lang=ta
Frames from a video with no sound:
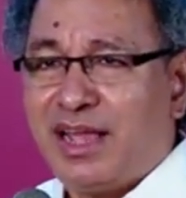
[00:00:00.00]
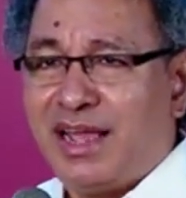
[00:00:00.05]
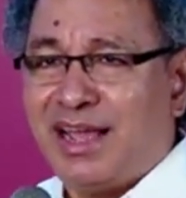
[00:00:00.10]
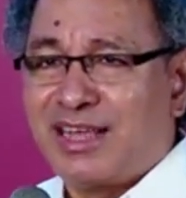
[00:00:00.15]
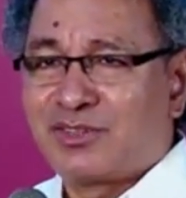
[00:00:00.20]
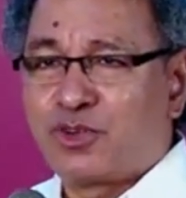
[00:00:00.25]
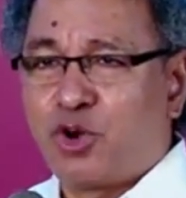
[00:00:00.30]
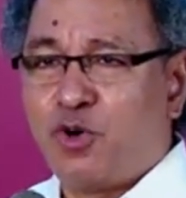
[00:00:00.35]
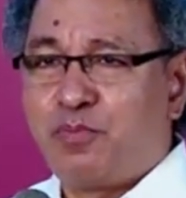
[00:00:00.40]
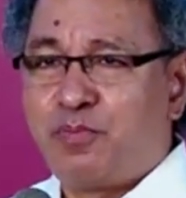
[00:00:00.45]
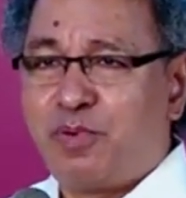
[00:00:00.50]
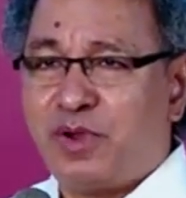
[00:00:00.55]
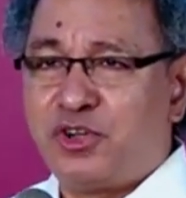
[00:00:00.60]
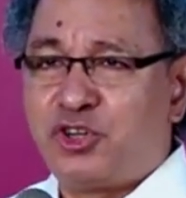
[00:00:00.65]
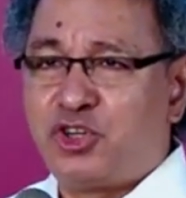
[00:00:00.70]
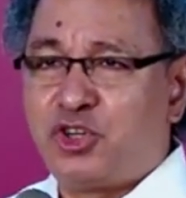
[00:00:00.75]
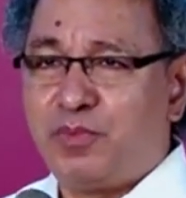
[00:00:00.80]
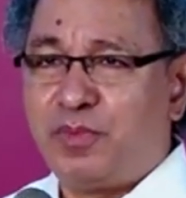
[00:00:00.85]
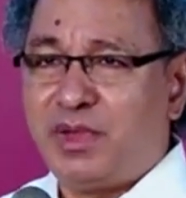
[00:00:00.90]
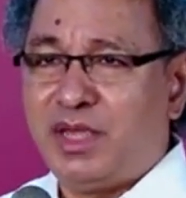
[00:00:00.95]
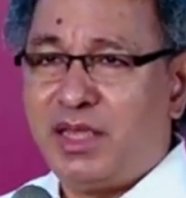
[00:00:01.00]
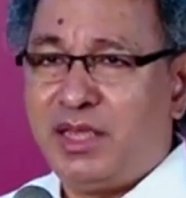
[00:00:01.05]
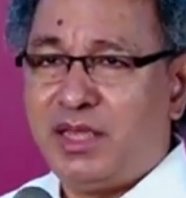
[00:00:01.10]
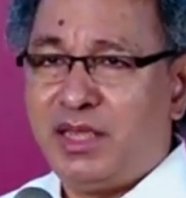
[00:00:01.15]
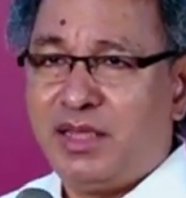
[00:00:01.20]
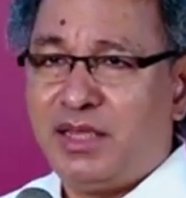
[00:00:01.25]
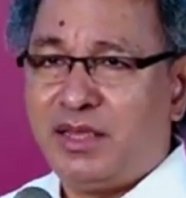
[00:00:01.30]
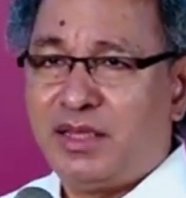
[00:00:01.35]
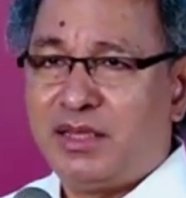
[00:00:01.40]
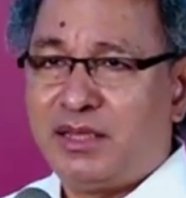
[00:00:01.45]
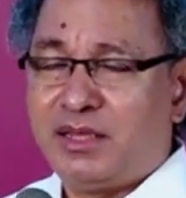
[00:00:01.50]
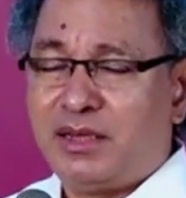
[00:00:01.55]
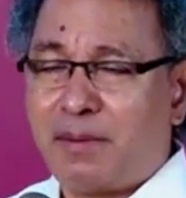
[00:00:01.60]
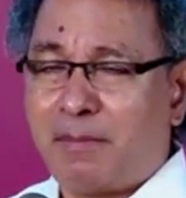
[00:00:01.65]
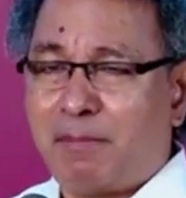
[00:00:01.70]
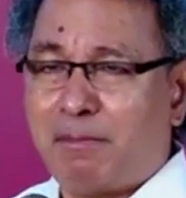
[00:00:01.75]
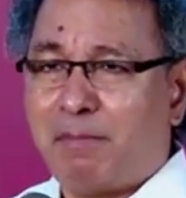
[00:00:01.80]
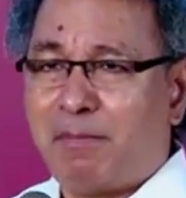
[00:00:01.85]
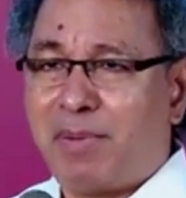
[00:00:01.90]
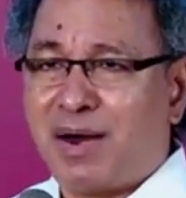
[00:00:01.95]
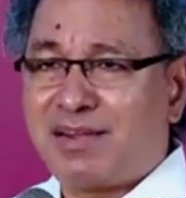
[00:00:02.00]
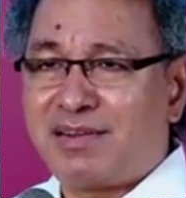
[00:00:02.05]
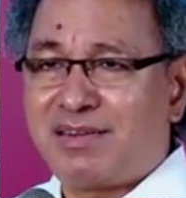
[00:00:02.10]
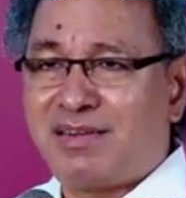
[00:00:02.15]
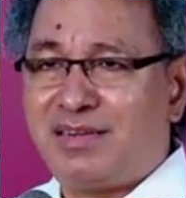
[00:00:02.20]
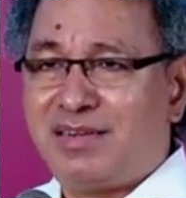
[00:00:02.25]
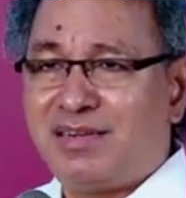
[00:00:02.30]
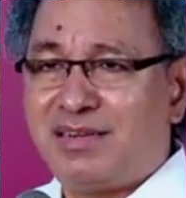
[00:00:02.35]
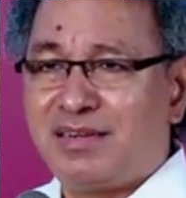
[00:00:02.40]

ஹேஸ் ஓப்பன் டு மீ பட்